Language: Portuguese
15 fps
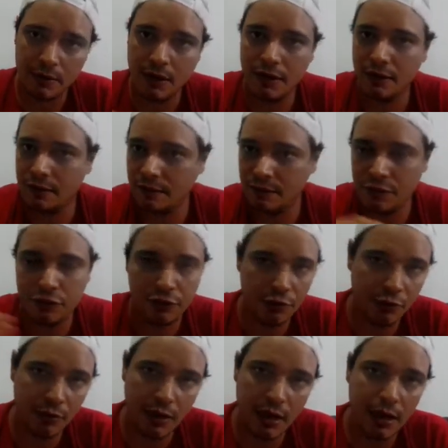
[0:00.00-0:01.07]
né?
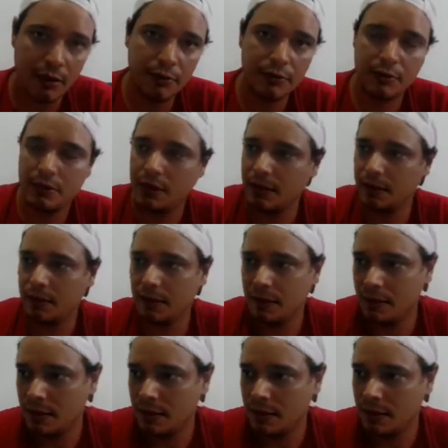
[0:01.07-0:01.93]
28 graus, né?